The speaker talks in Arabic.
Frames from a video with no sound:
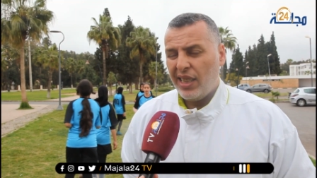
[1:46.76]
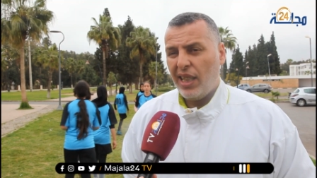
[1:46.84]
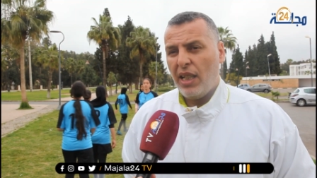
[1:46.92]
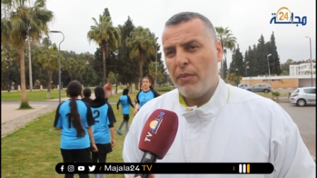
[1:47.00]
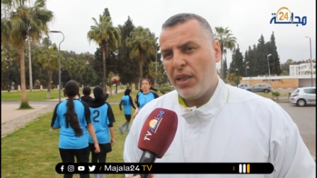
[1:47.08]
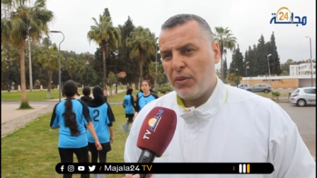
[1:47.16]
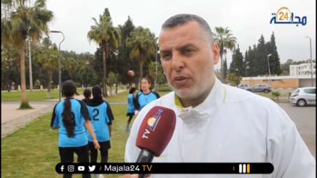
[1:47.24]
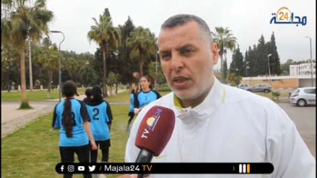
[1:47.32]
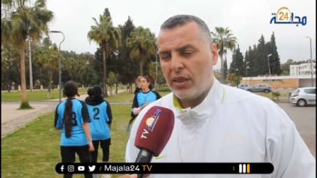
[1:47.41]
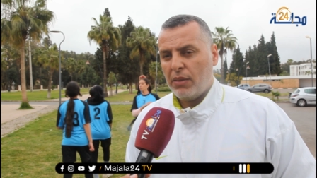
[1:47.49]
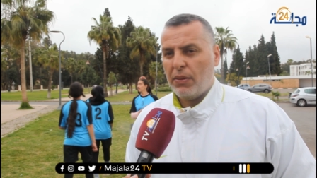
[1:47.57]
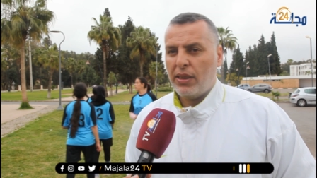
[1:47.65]
على ما اظن
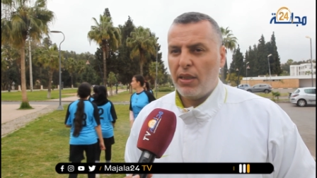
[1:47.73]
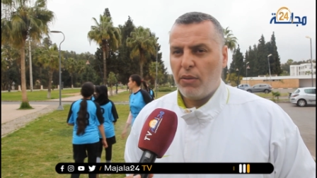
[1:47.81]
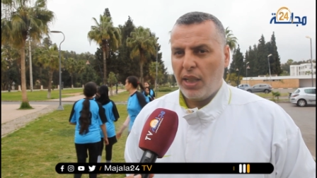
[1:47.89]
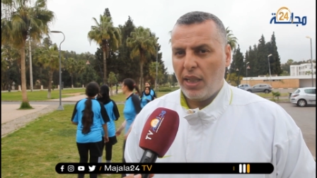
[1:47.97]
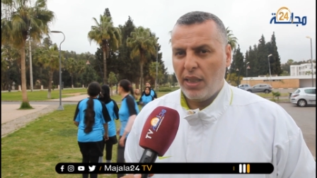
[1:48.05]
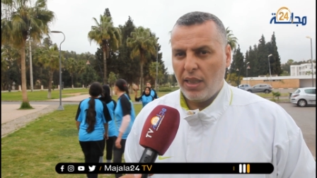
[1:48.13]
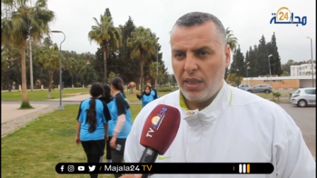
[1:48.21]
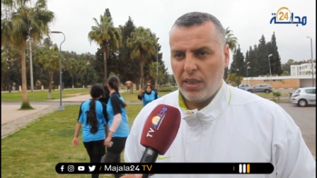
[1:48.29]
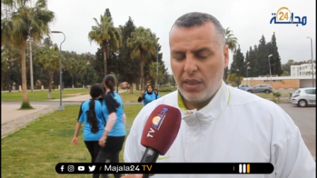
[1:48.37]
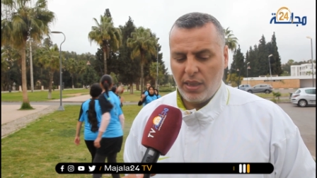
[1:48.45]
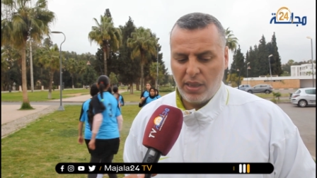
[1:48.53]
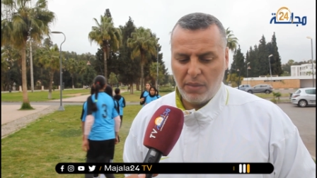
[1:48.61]
يتبدل وقيلا
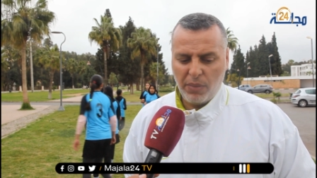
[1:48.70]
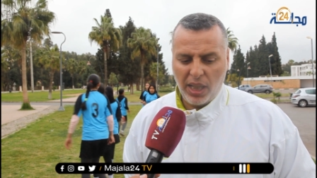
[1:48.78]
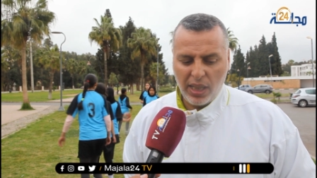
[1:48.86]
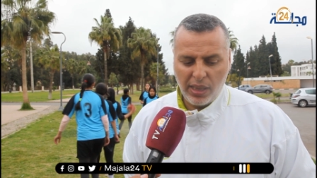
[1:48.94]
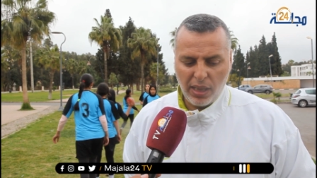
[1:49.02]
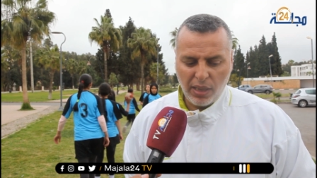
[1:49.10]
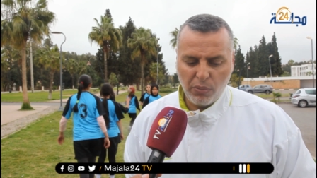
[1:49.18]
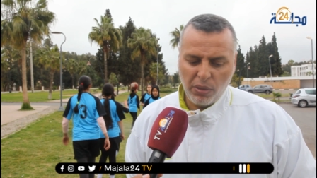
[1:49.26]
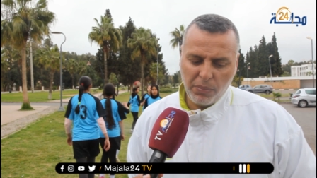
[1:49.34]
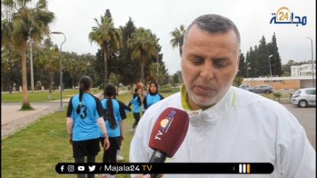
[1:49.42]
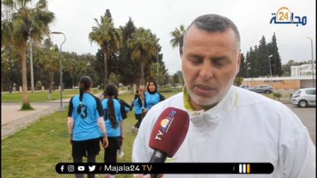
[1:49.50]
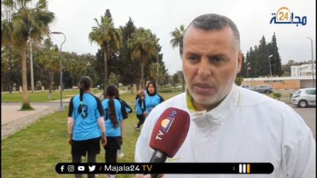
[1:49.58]
المحل ديالها
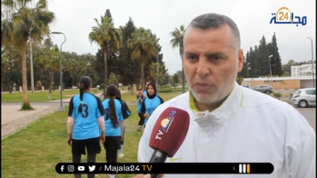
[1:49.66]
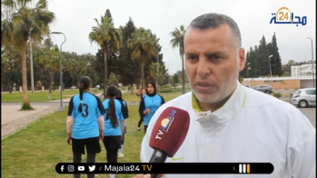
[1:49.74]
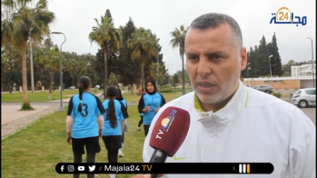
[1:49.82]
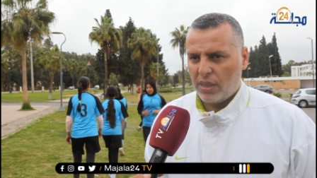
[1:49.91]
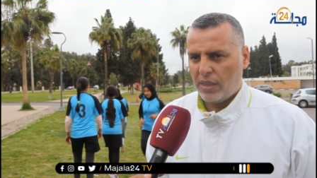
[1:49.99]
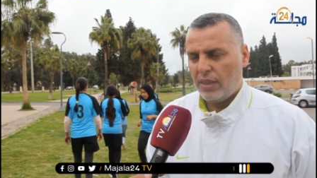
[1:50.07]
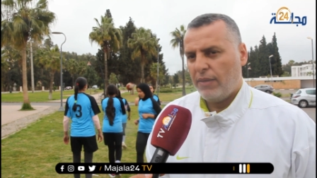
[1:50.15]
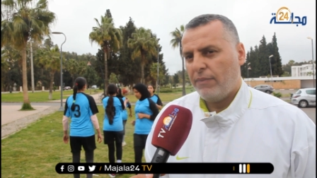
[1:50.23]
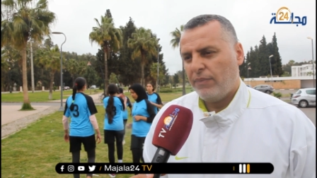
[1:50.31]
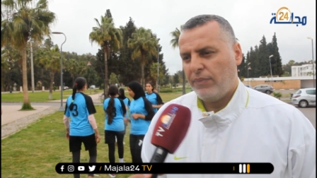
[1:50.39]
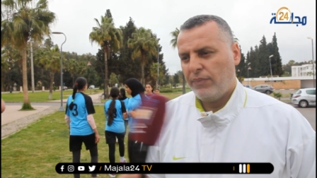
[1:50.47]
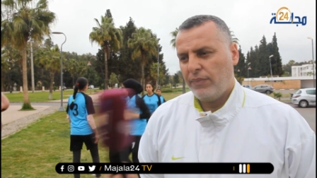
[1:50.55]
تولي بمدينه ورزازات
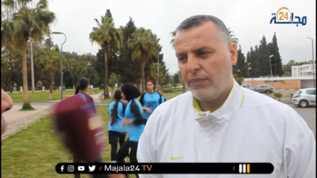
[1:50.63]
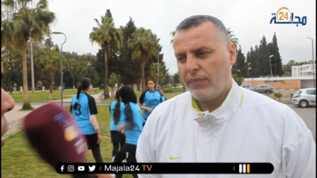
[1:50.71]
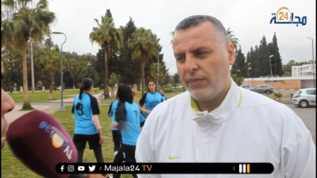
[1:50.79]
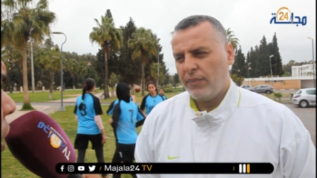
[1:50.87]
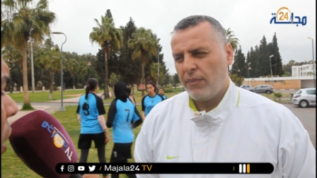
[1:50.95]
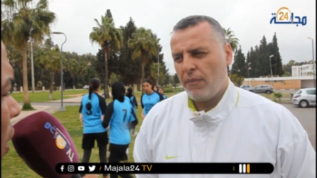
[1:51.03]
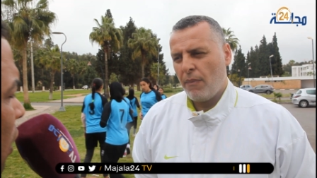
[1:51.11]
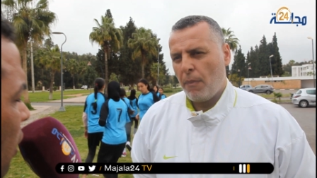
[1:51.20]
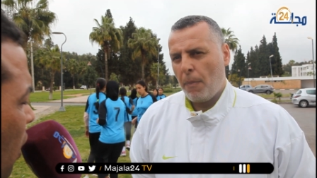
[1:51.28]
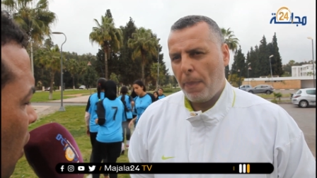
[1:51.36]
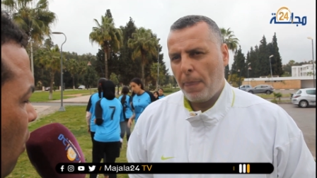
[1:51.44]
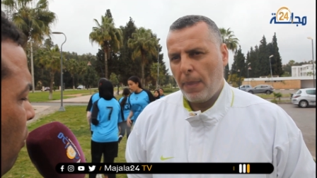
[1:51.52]
نعم. آه،
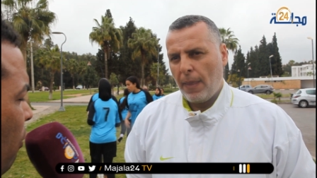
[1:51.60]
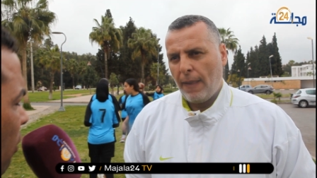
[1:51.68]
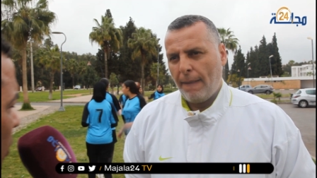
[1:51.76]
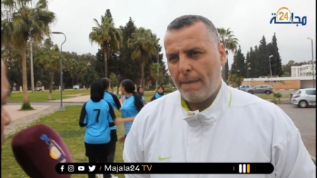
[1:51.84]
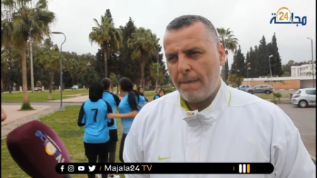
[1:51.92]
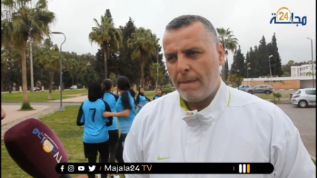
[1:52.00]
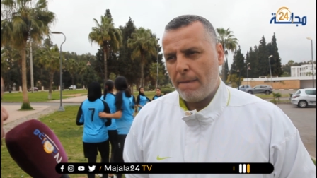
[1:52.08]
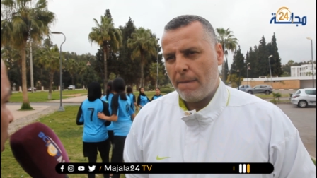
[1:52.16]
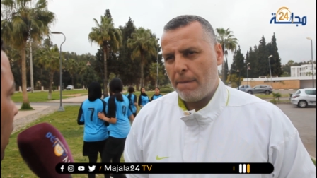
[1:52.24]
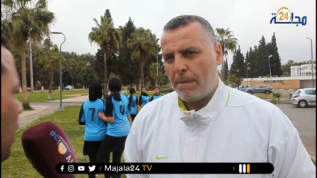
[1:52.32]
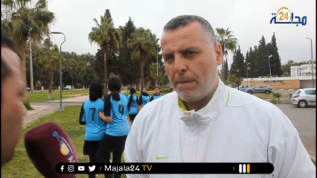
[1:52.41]
هنا في اطار